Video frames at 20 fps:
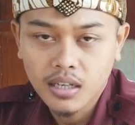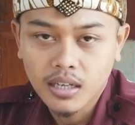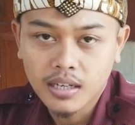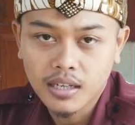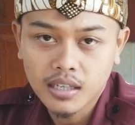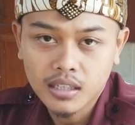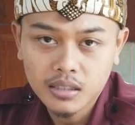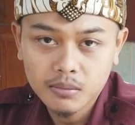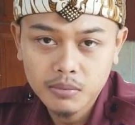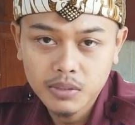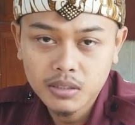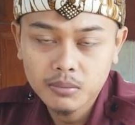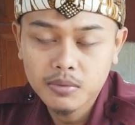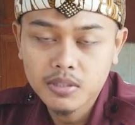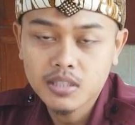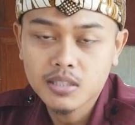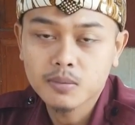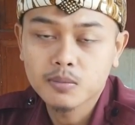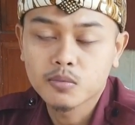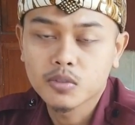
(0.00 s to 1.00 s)
agar
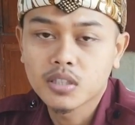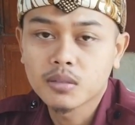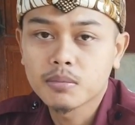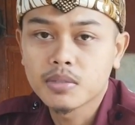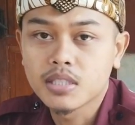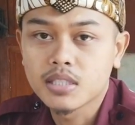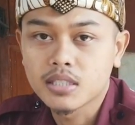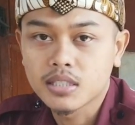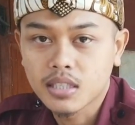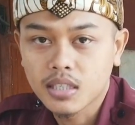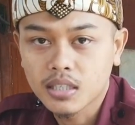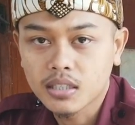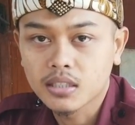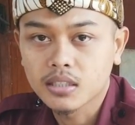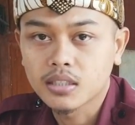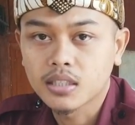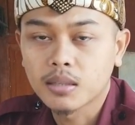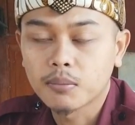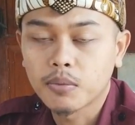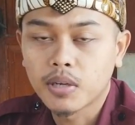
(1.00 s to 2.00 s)
teman-teman semua bisa
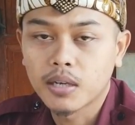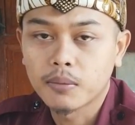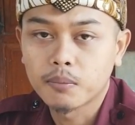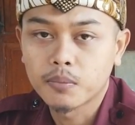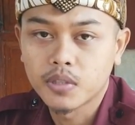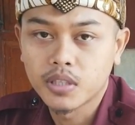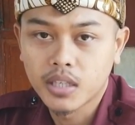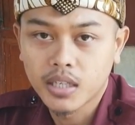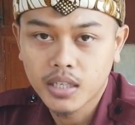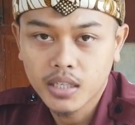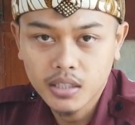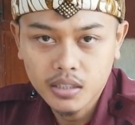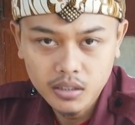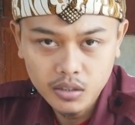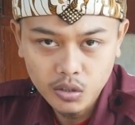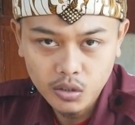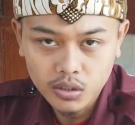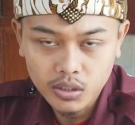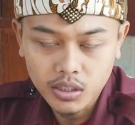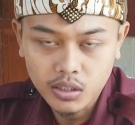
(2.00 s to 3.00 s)
tetap update
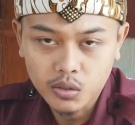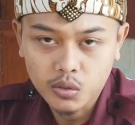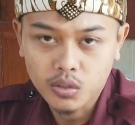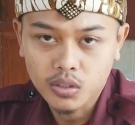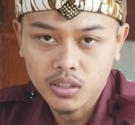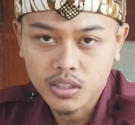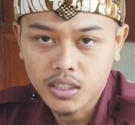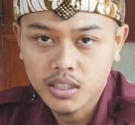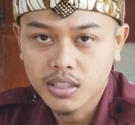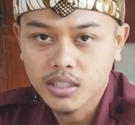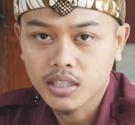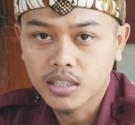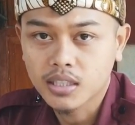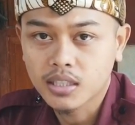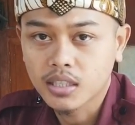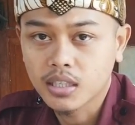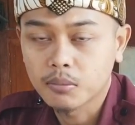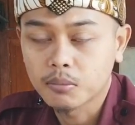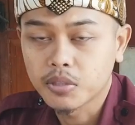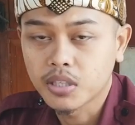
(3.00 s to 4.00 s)
konten-konten
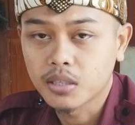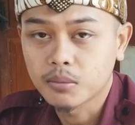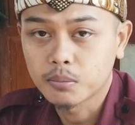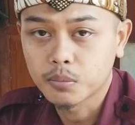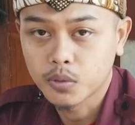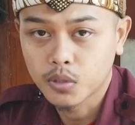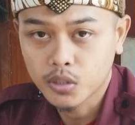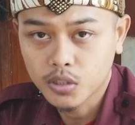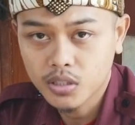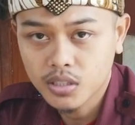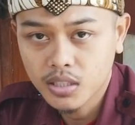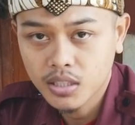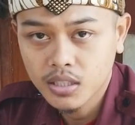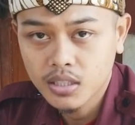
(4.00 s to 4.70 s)
yang kami upload